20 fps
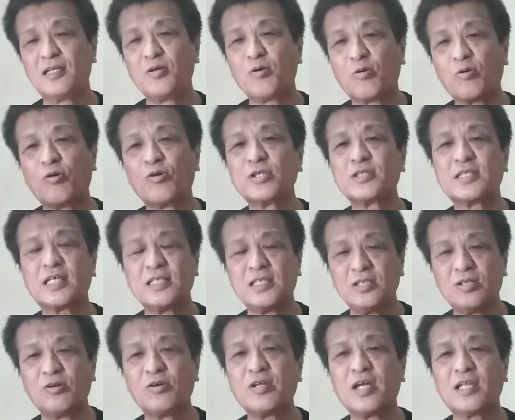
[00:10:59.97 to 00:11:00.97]
旅行した
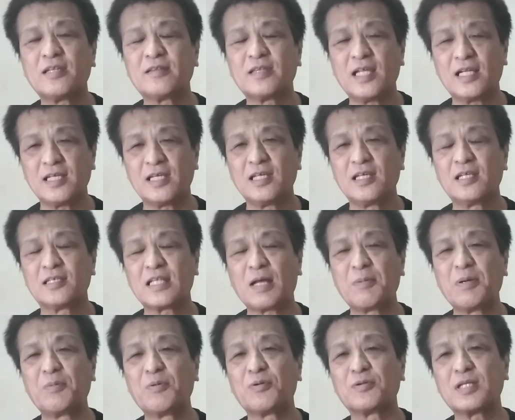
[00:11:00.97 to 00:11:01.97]
りいろいろやったり
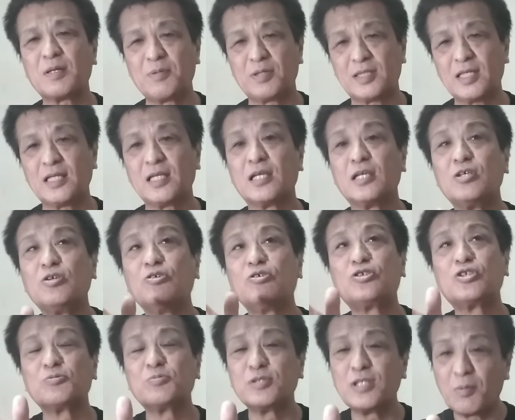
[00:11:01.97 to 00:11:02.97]
食べ物食べたり
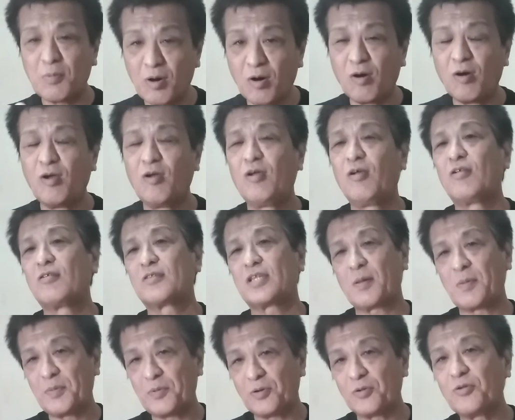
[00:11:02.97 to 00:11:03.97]
YouTube でも
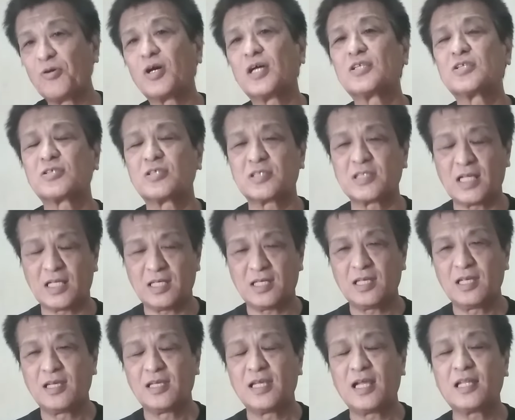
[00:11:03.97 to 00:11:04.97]
食べ物動画作ったり
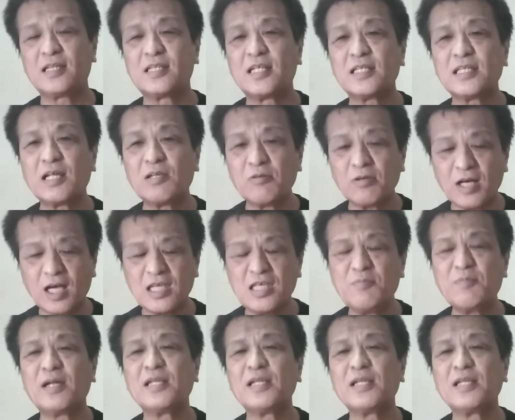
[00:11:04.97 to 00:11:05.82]
やってたのが